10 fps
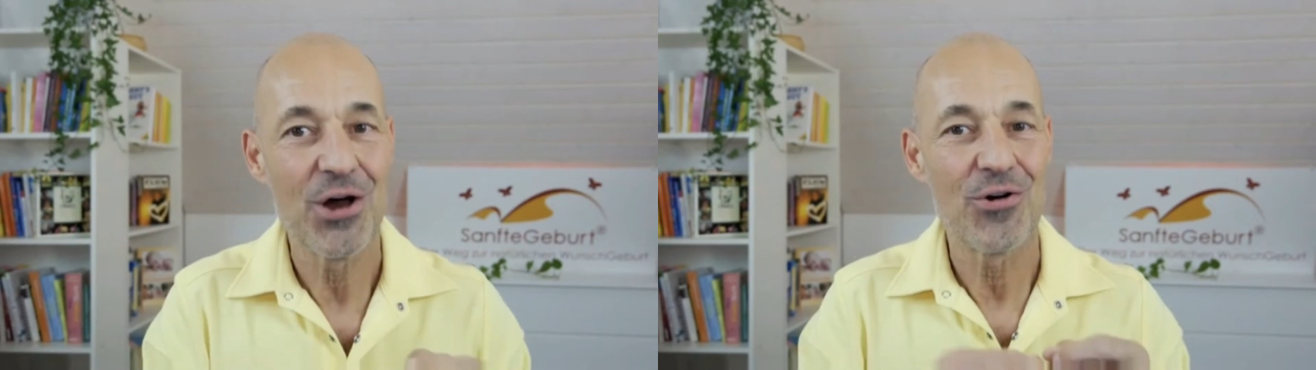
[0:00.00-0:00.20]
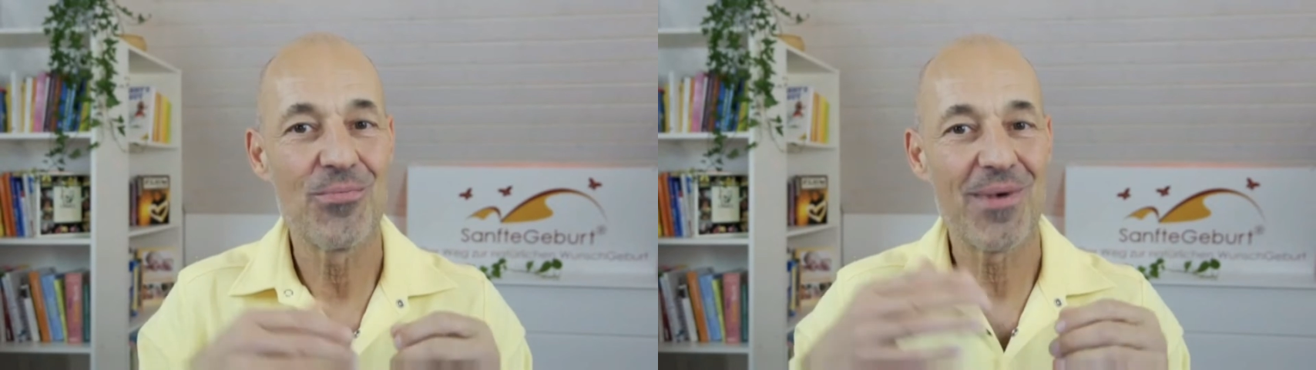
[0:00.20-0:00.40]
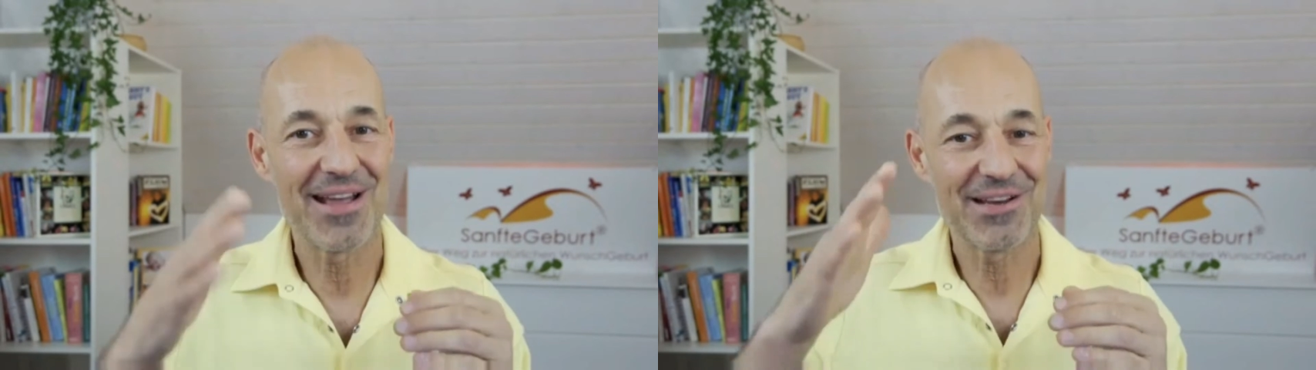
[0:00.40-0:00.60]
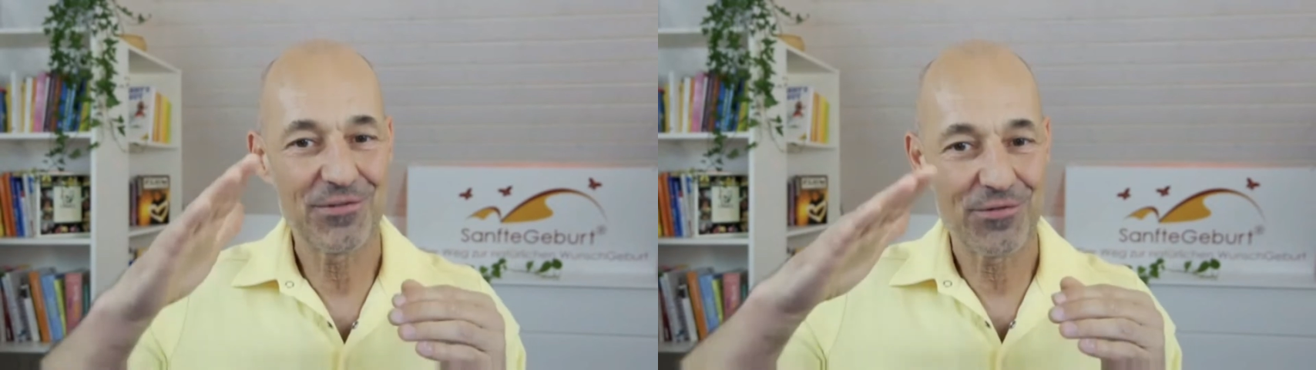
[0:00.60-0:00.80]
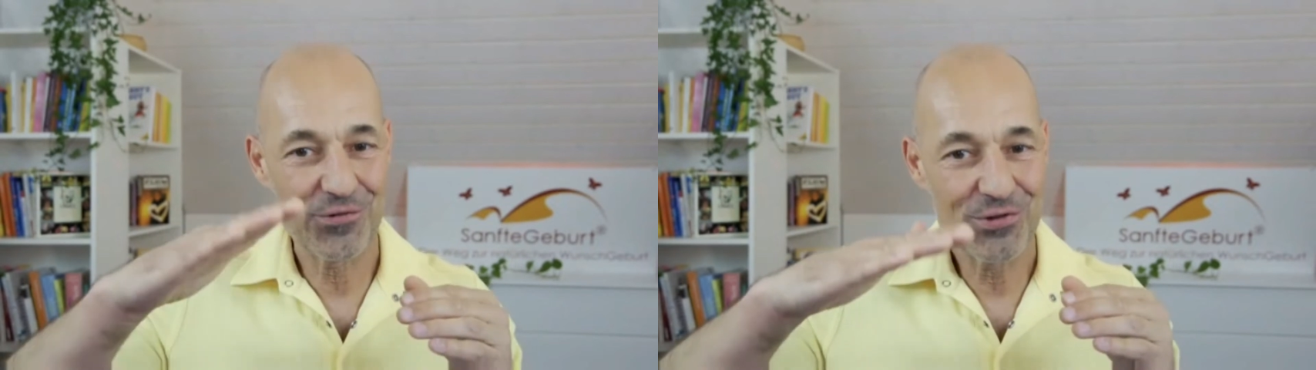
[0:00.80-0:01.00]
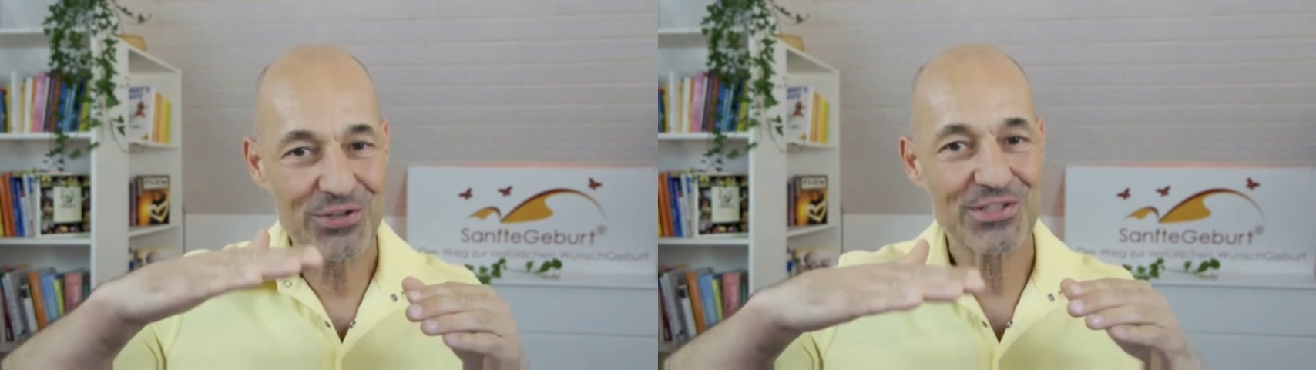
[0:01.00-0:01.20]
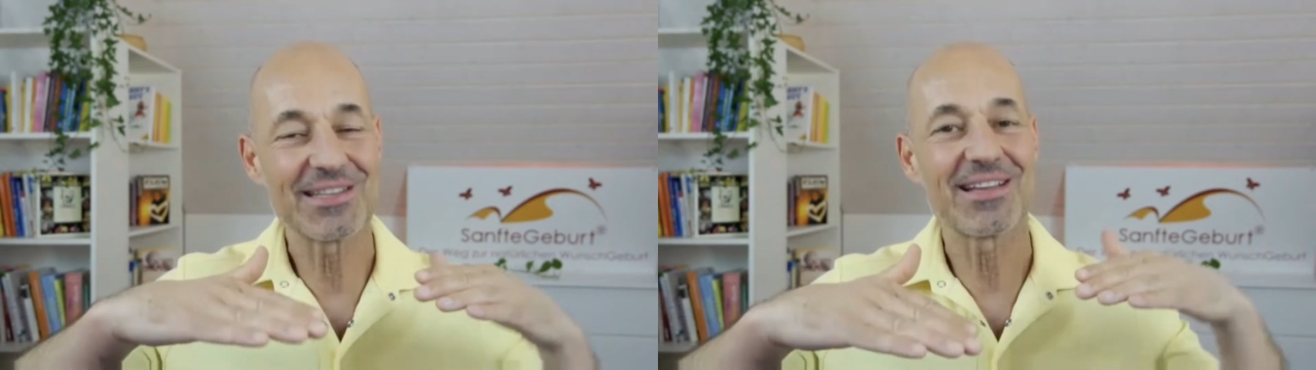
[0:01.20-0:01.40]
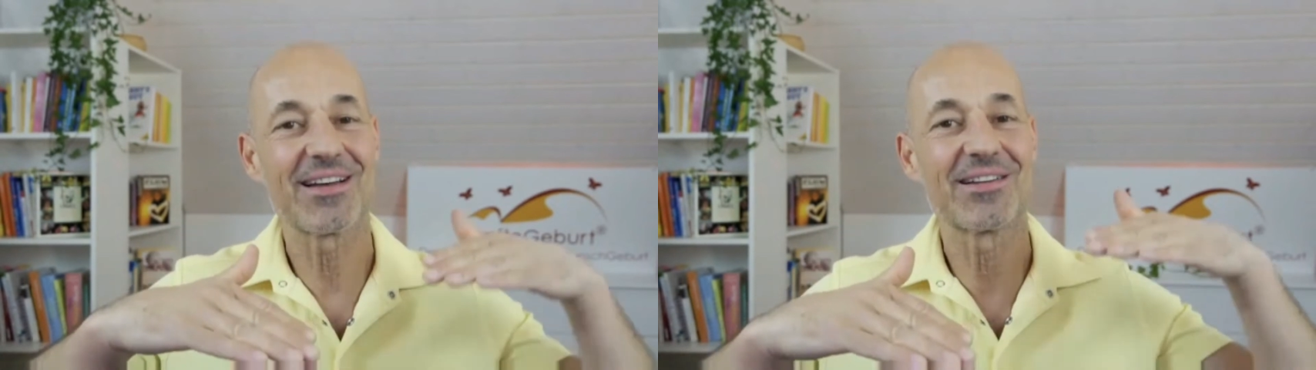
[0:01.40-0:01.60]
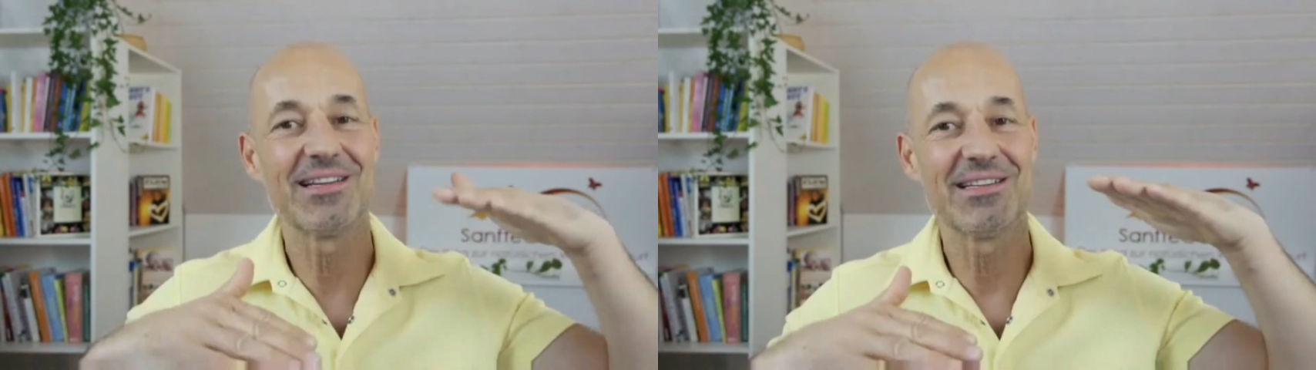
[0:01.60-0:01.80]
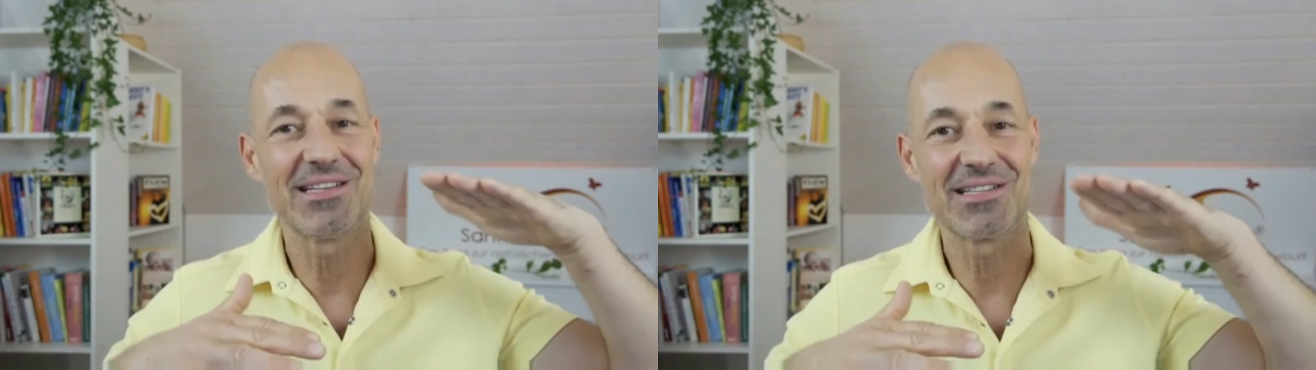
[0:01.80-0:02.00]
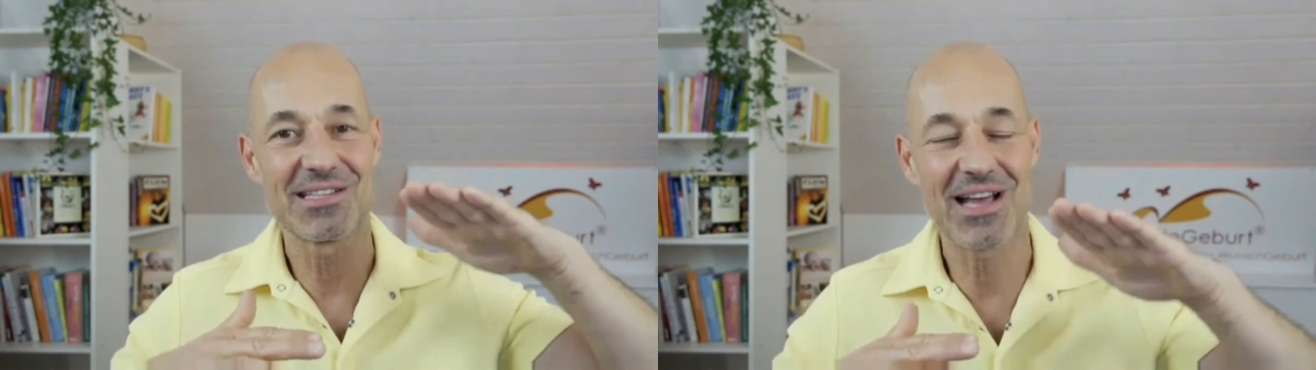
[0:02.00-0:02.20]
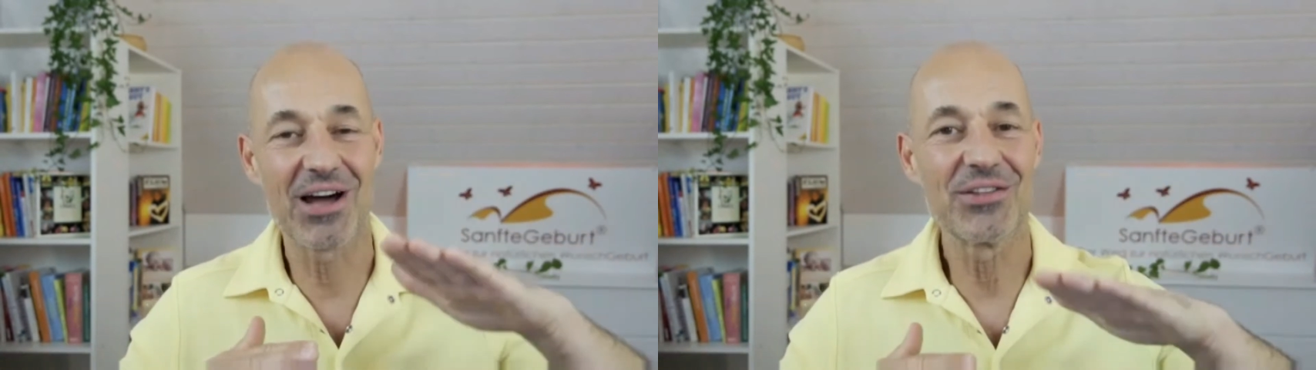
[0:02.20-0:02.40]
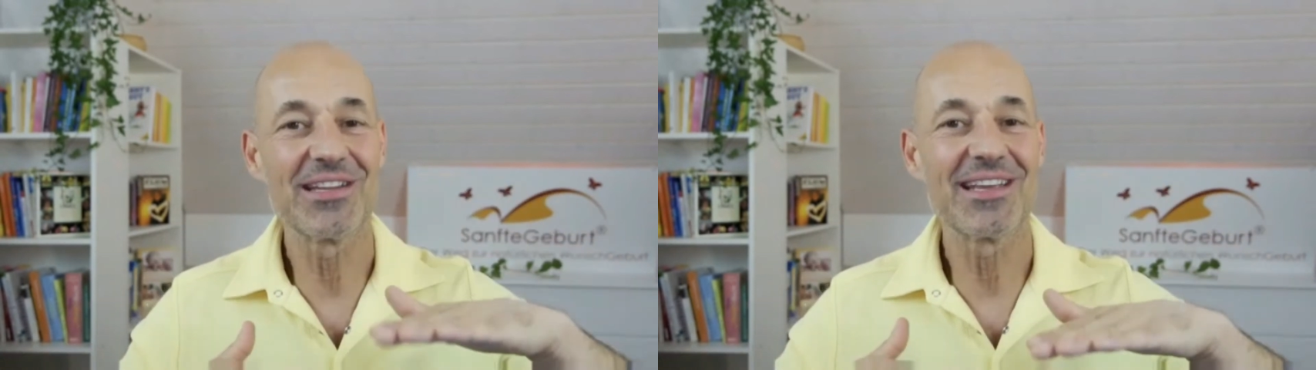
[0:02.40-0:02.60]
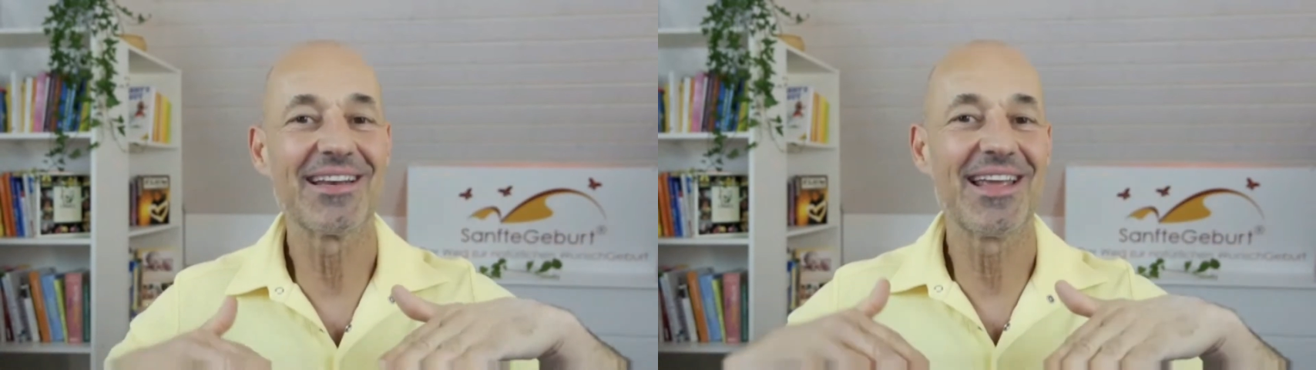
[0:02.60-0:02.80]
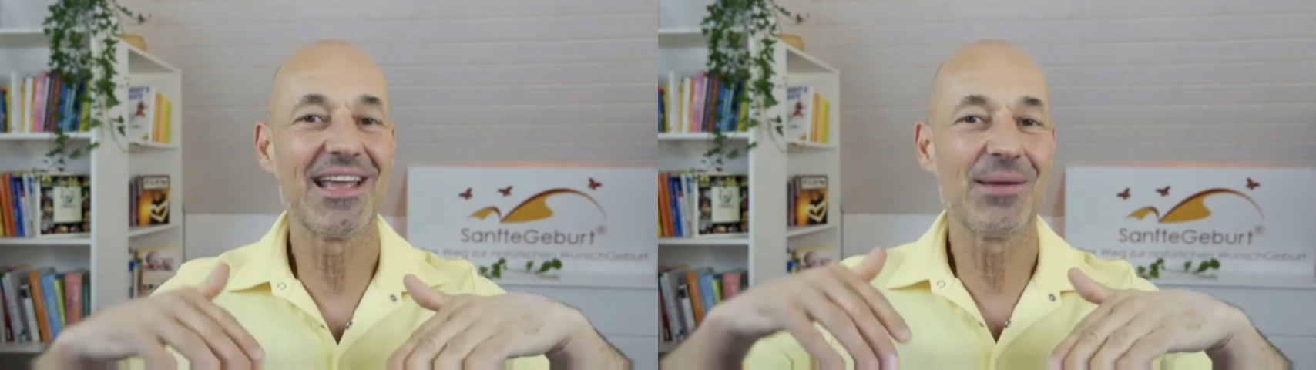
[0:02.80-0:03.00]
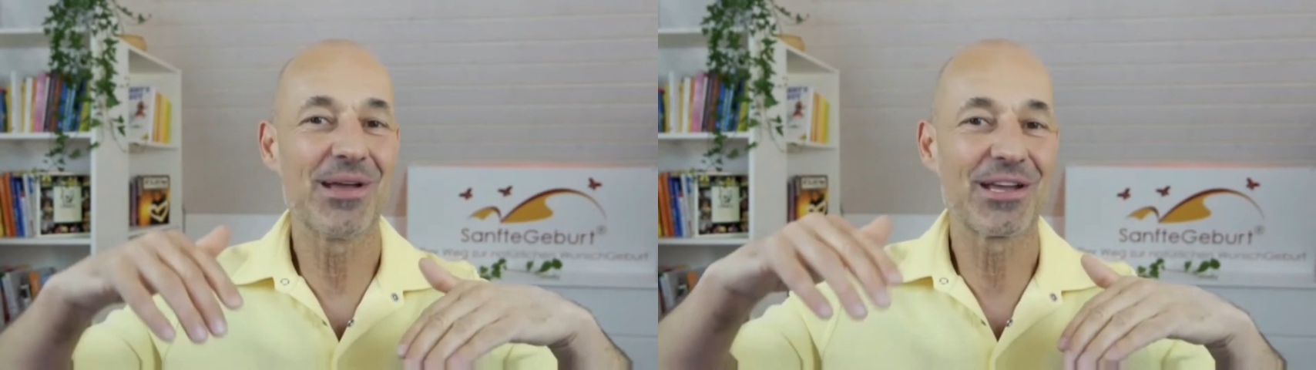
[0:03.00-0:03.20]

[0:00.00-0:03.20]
und meine Füße dann in dieses angenehme,